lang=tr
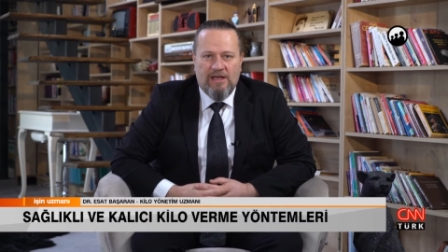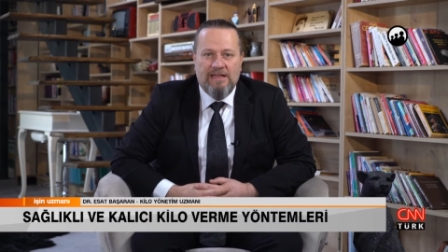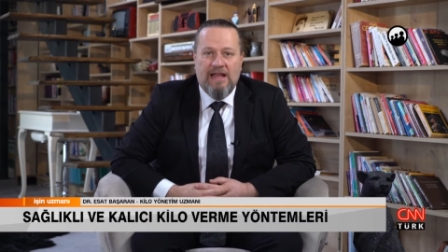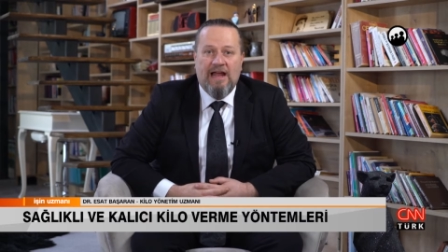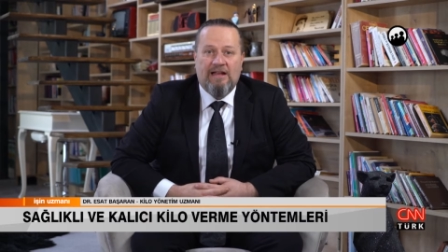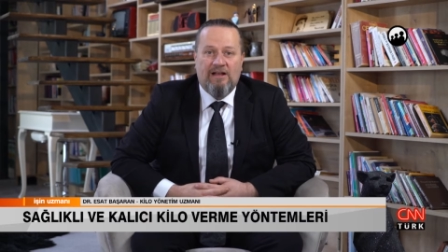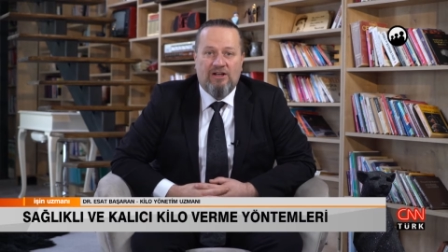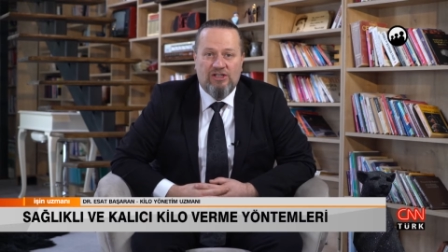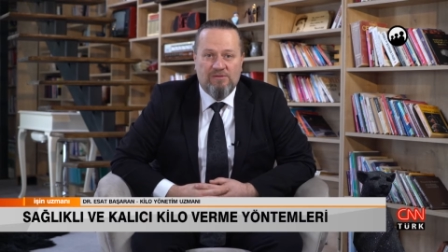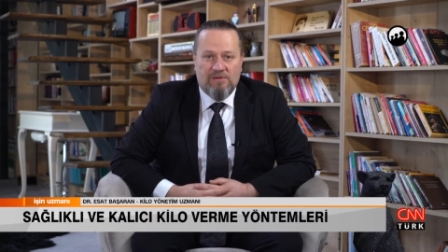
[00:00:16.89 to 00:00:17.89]
nelerden
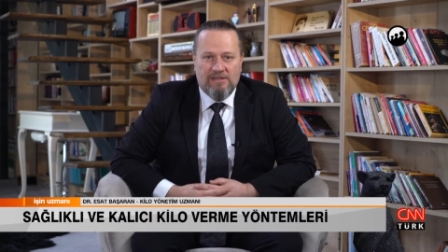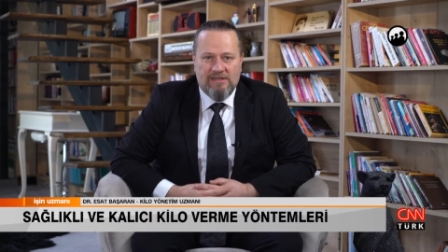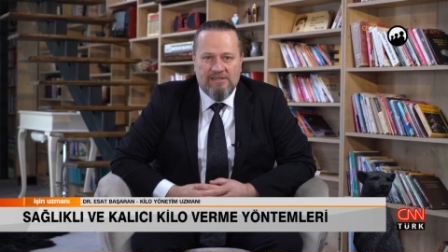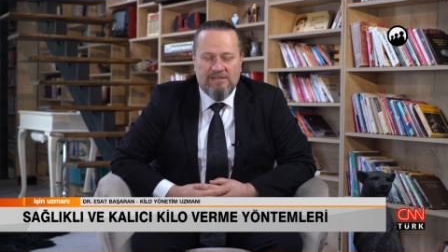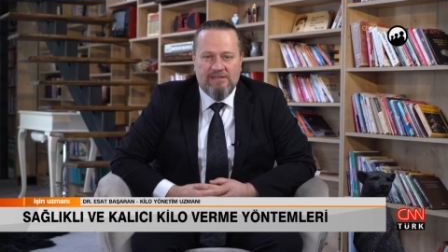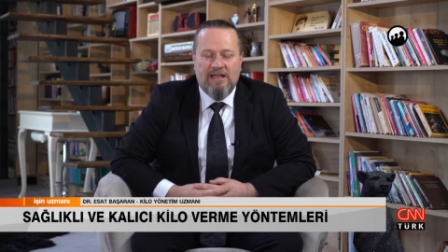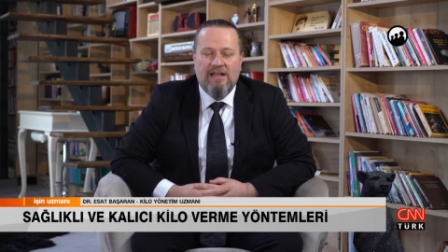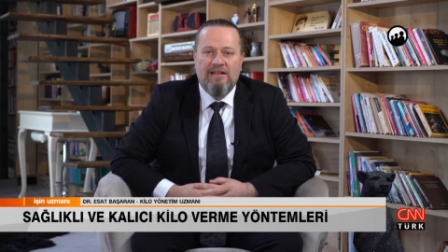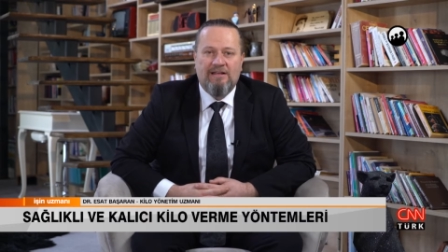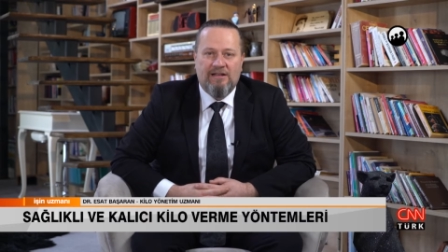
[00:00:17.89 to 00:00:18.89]
kaçınmalıyız,
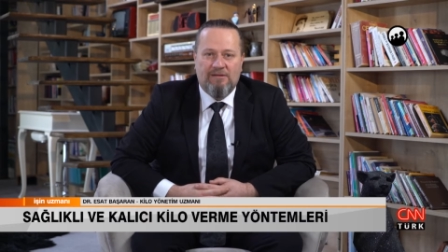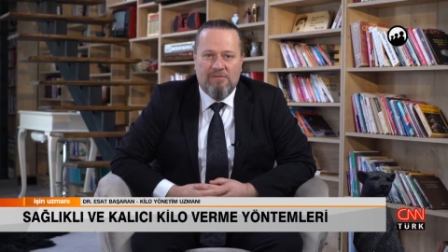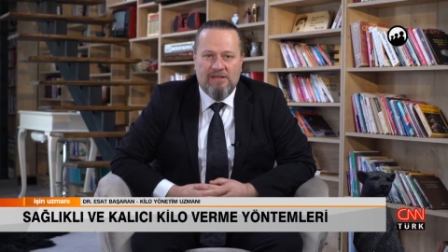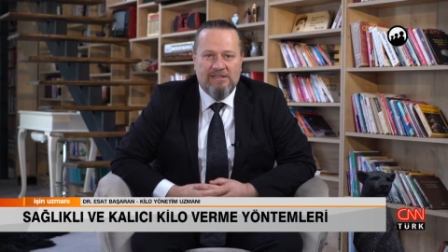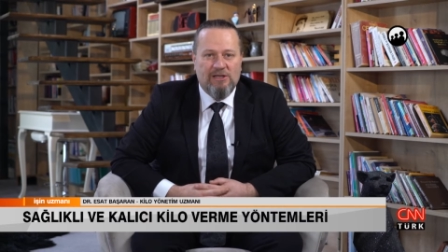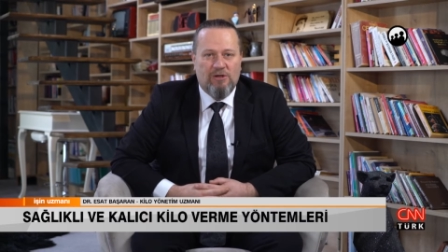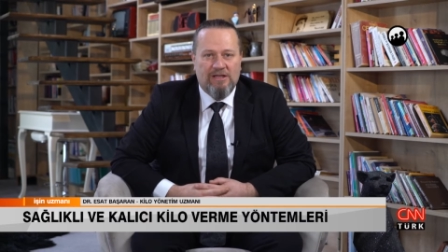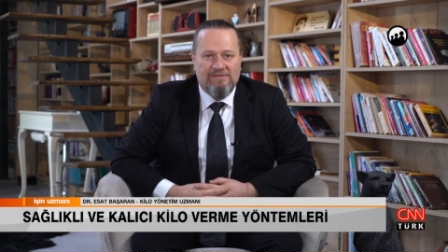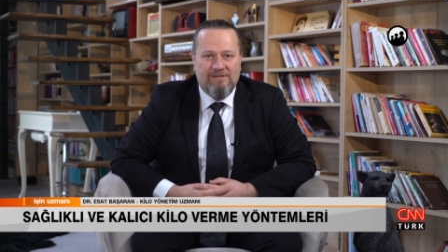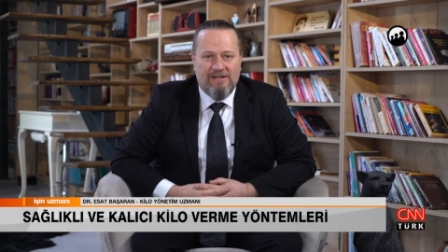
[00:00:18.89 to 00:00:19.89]
nelere dikkat etmeliyiz, kilo
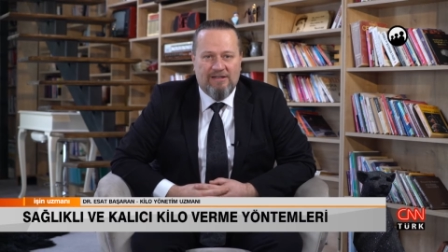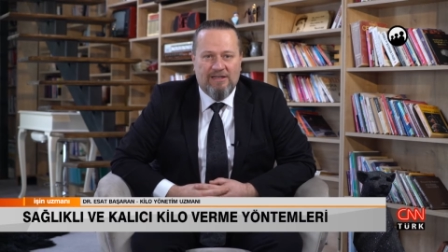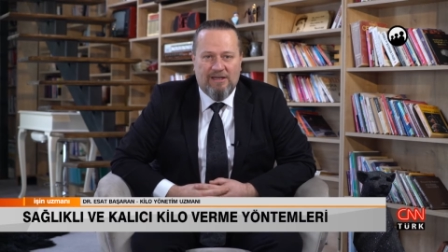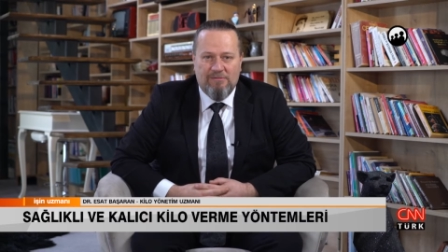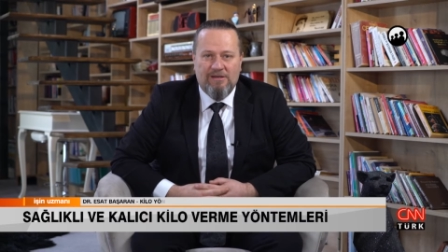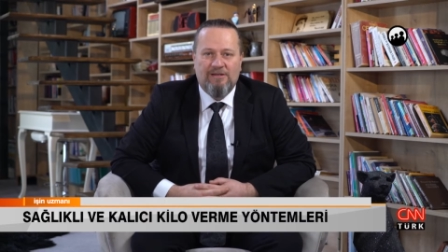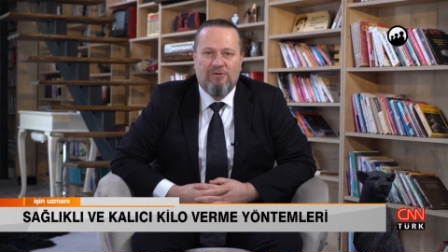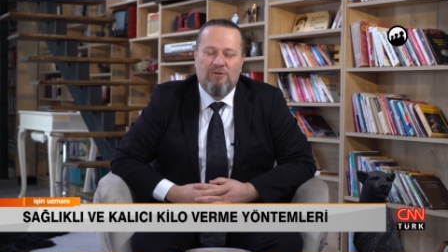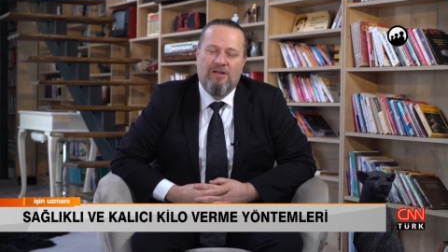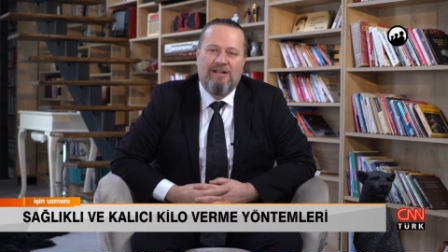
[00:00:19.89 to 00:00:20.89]
nasıl verilir gibi
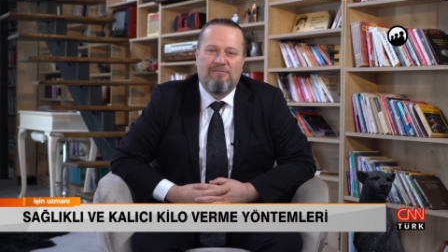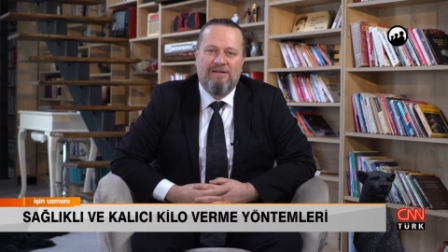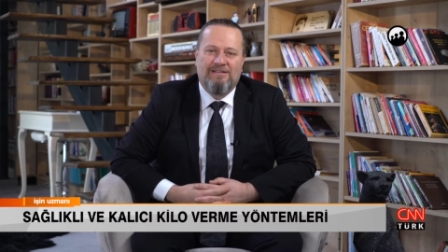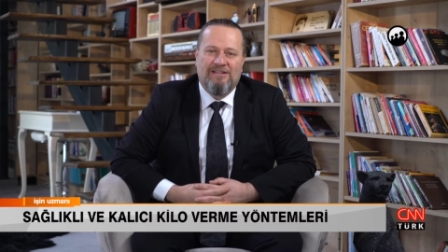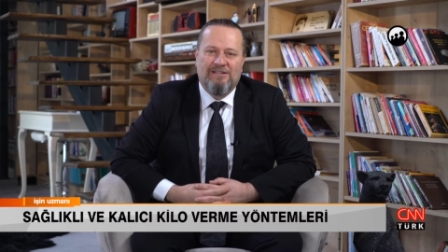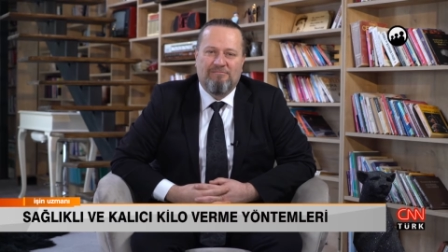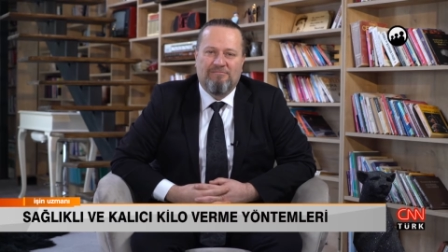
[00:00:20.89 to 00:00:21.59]
konulardan bahsedeceğim.